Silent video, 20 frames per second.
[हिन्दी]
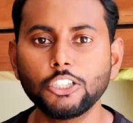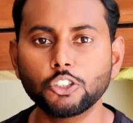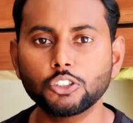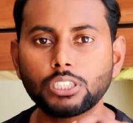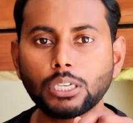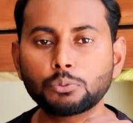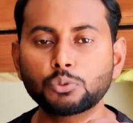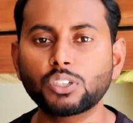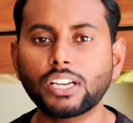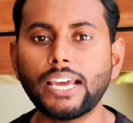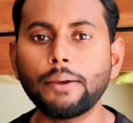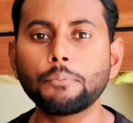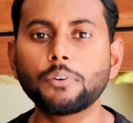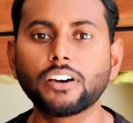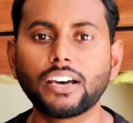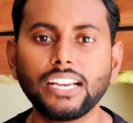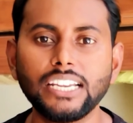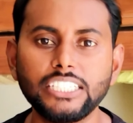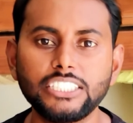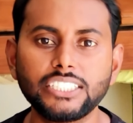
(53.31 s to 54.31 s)
तो सब्सक्राइब
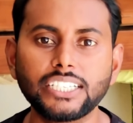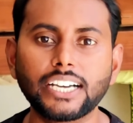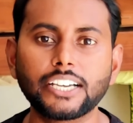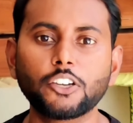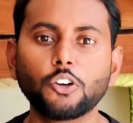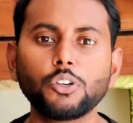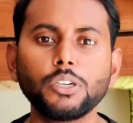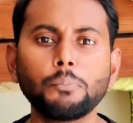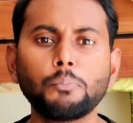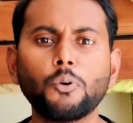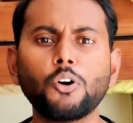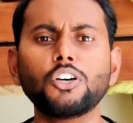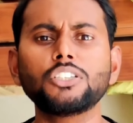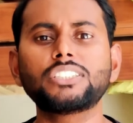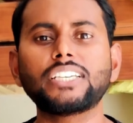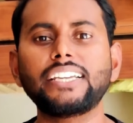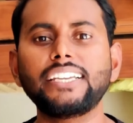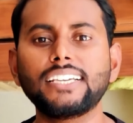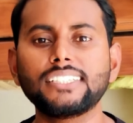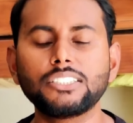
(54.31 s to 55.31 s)
कर लीजिएगा क्योंकि
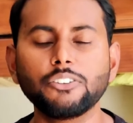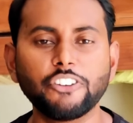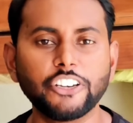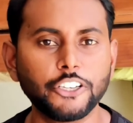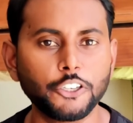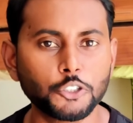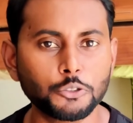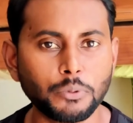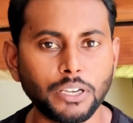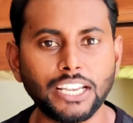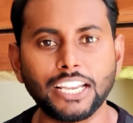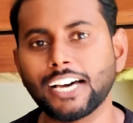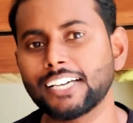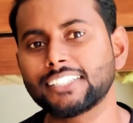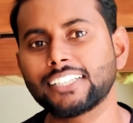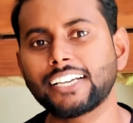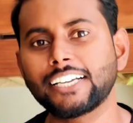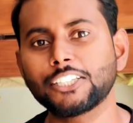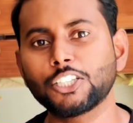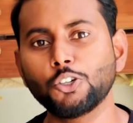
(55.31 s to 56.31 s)
बहुत सारी ऐसी वीडियो में
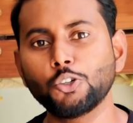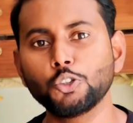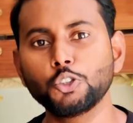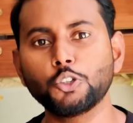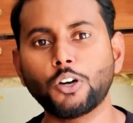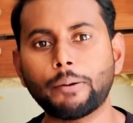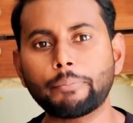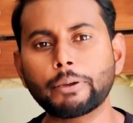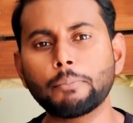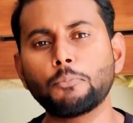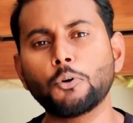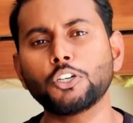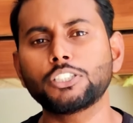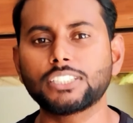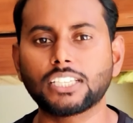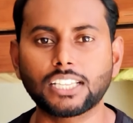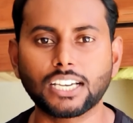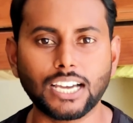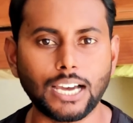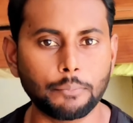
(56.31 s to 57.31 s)
लाता रहता हूँ जो आपको
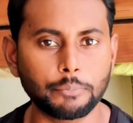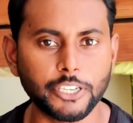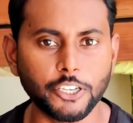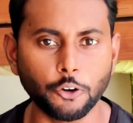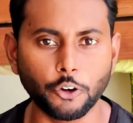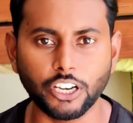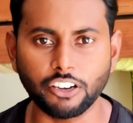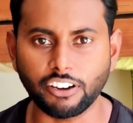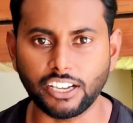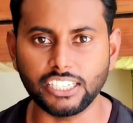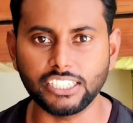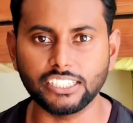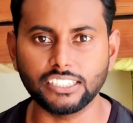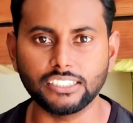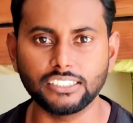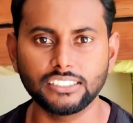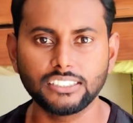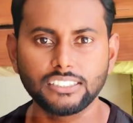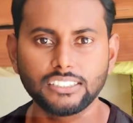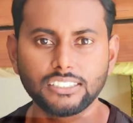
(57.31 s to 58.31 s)
बहुत ज़्यादा काम की होने वाली है
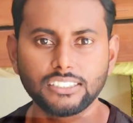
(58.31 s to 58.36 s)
